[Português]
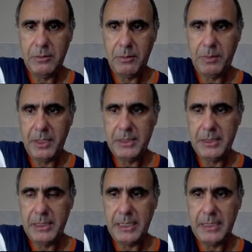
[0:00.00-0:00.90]
à parte
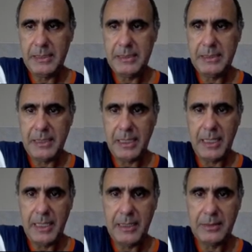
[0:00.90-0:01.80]
de análise de
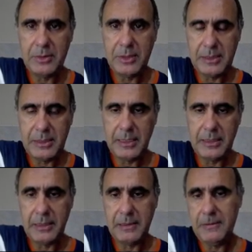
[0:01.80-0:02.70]
dados,
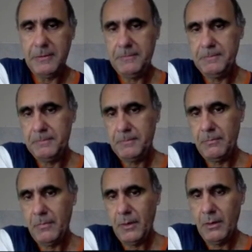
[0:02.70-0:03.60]
etc. Né?
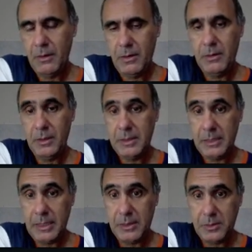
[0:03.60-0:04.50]
Nesse
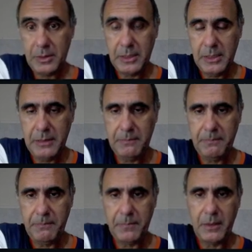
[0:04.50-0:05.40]
caso aqui,
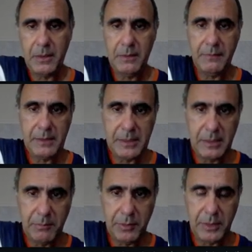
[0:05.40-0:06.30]
ele vai ser
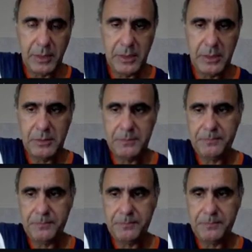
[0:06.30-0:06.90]
importante,